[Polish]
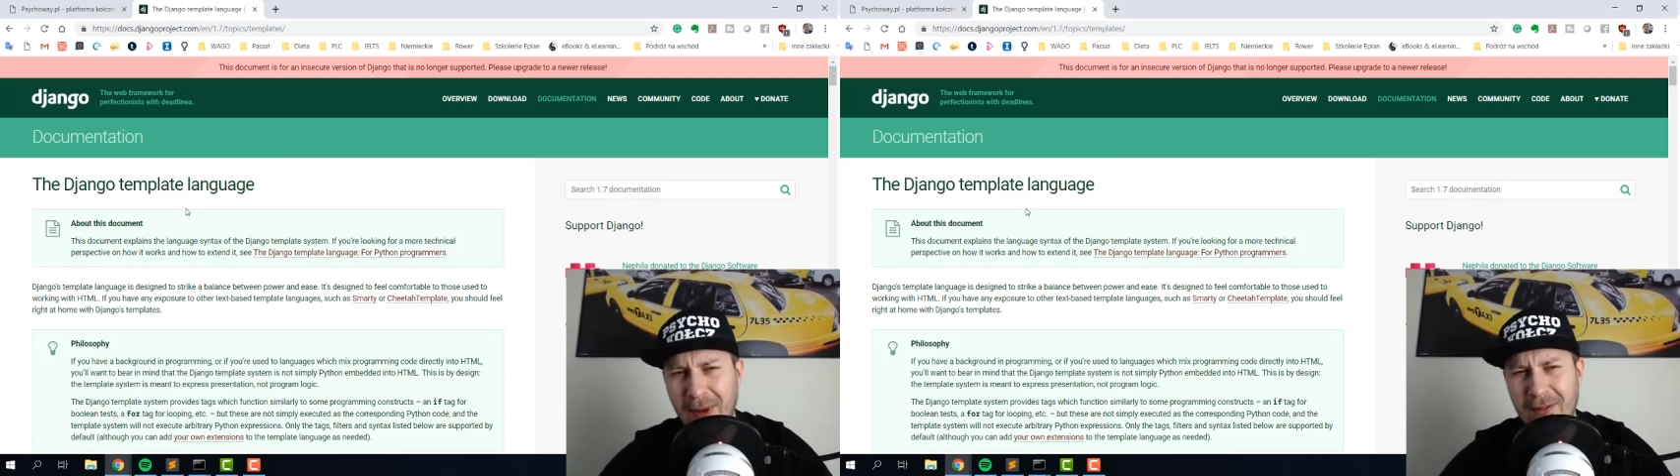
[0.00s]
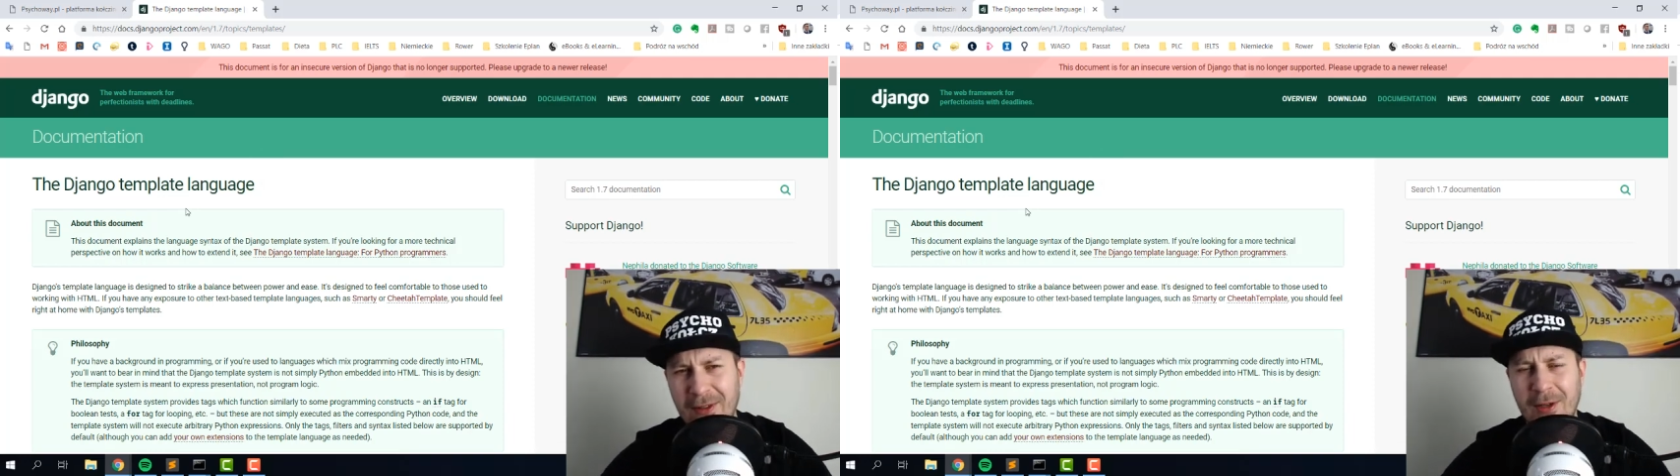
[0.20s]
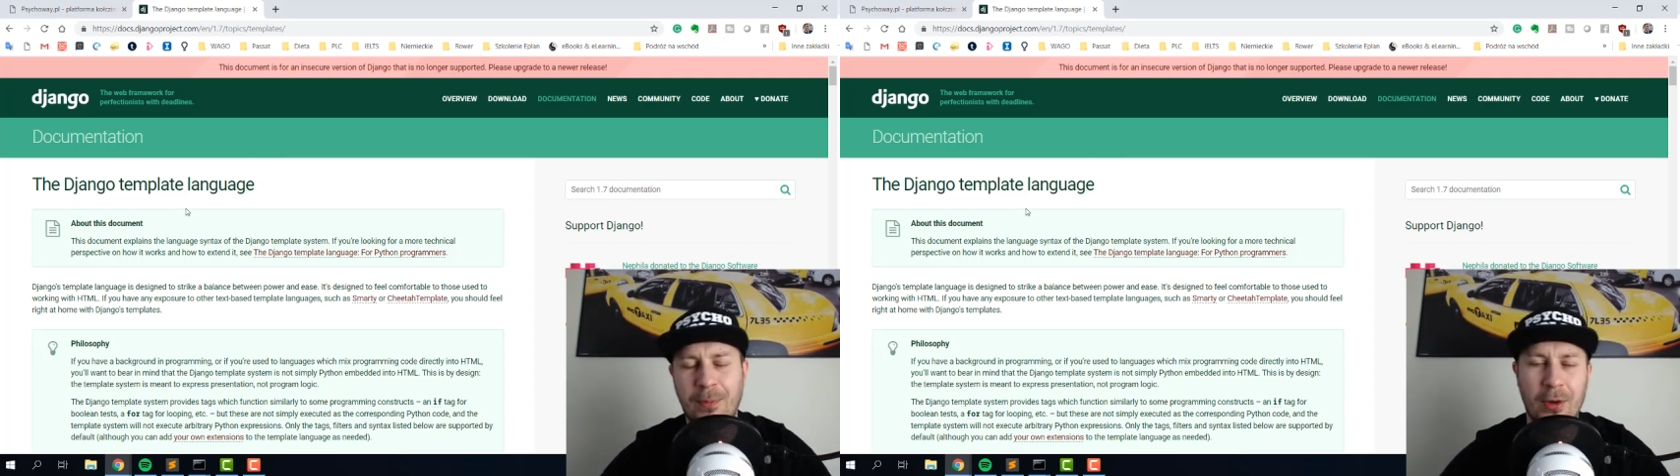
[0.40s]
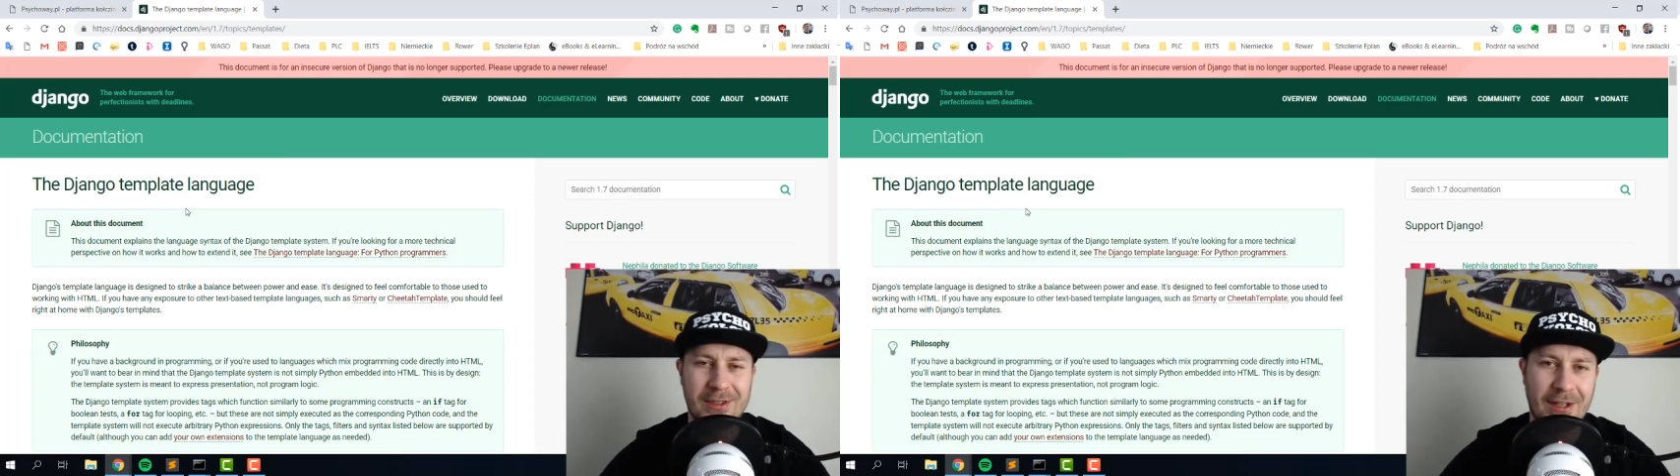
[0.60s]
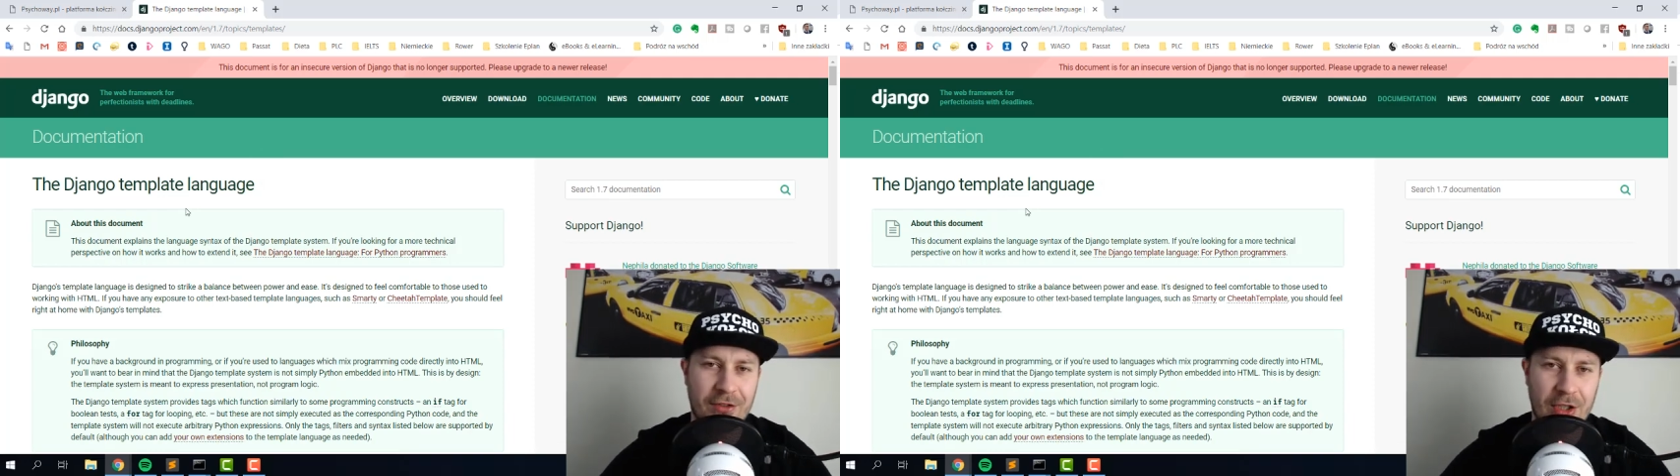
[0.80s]
pewnych
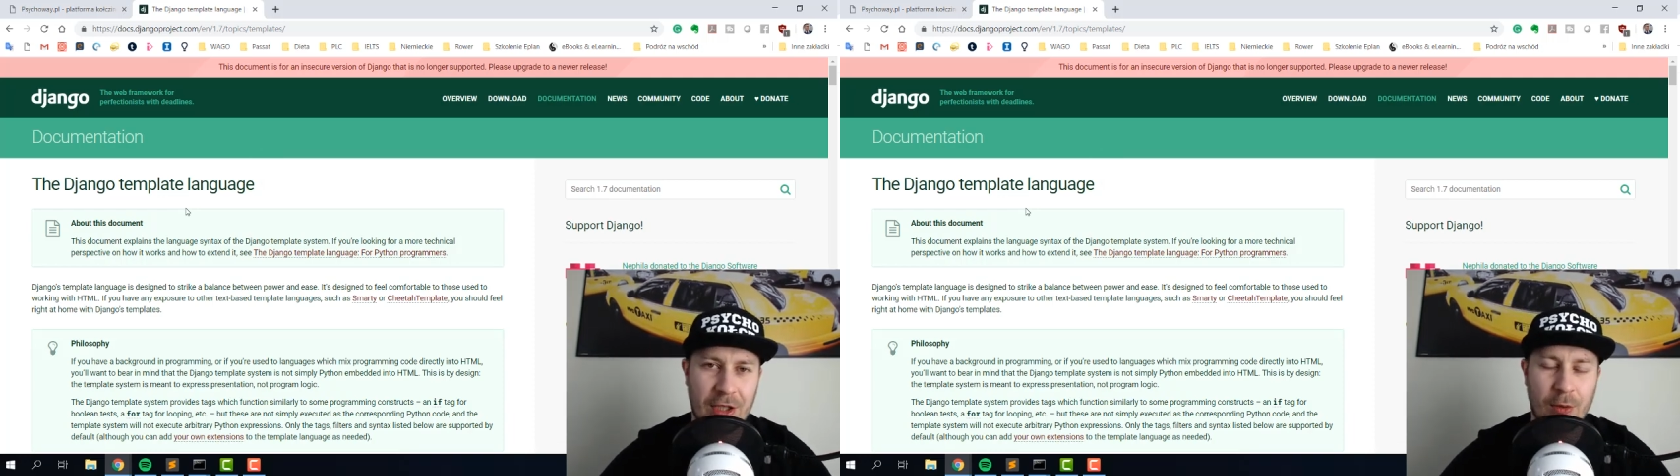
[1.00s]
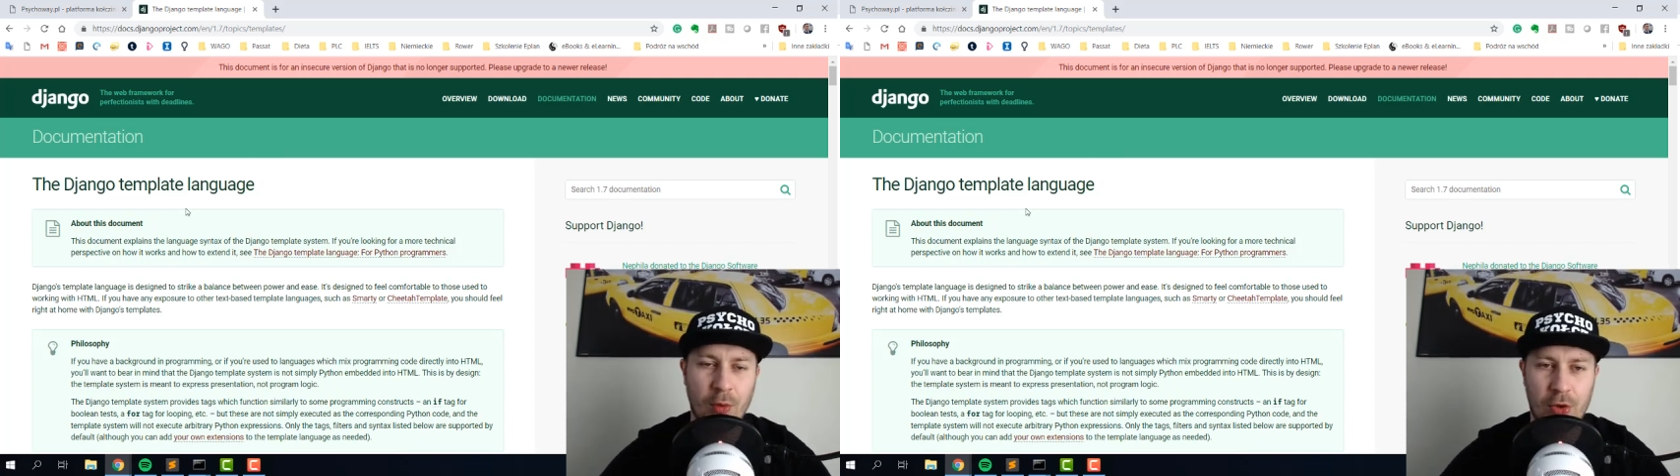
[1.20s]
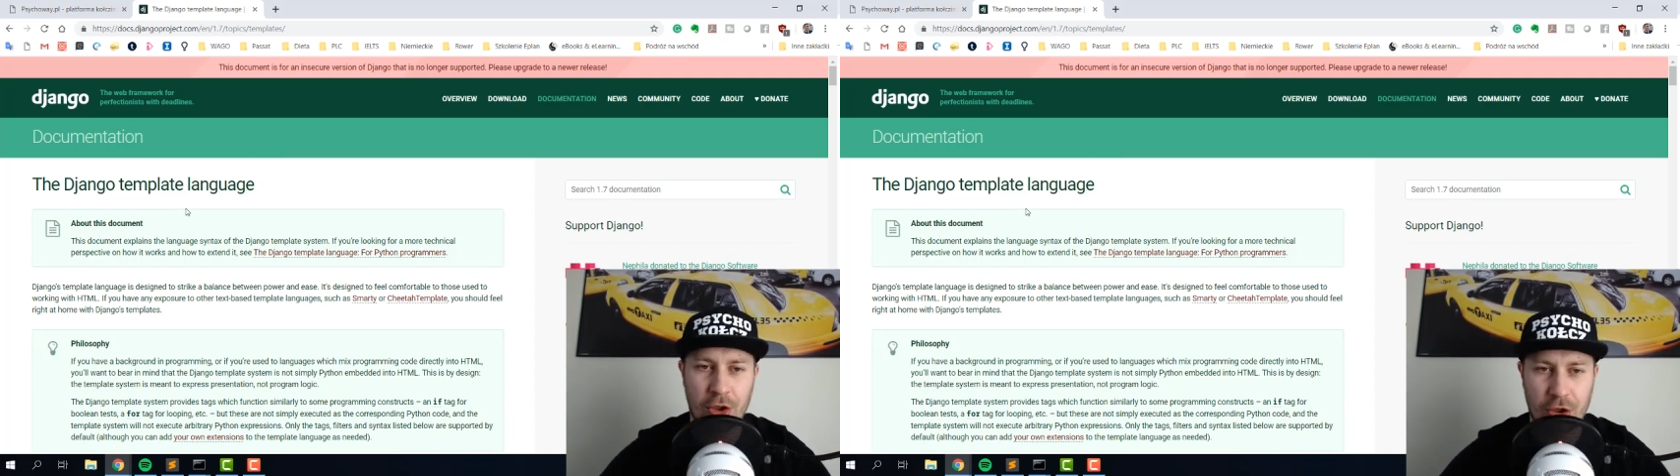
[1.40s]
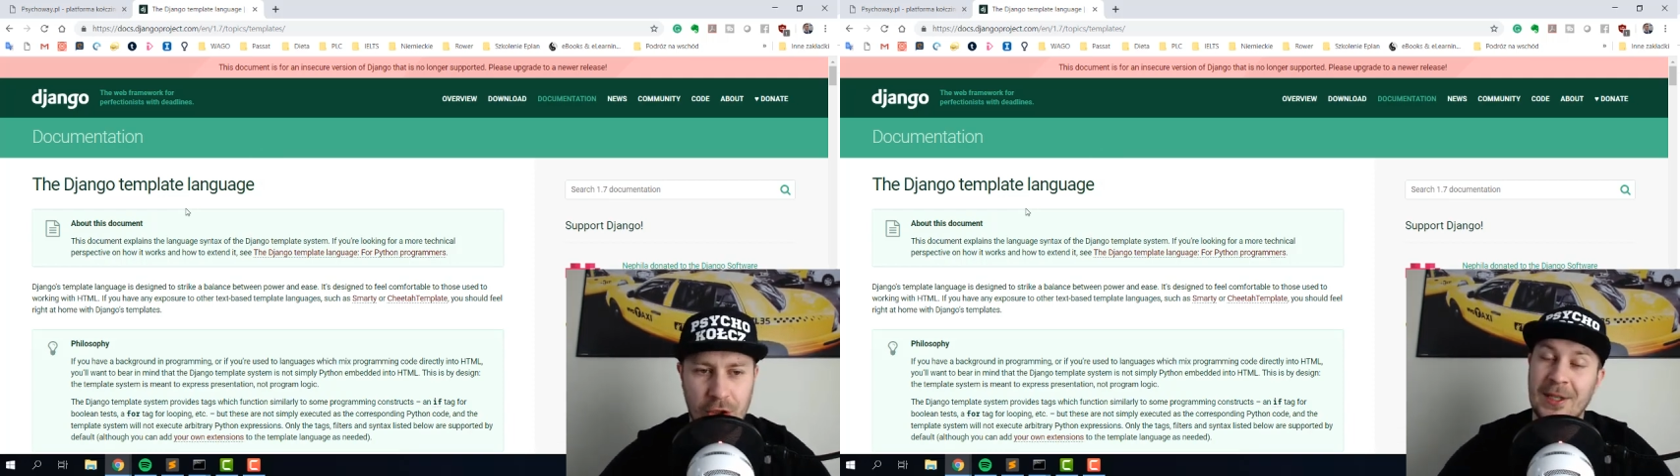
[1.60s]
postaw się nauczysz.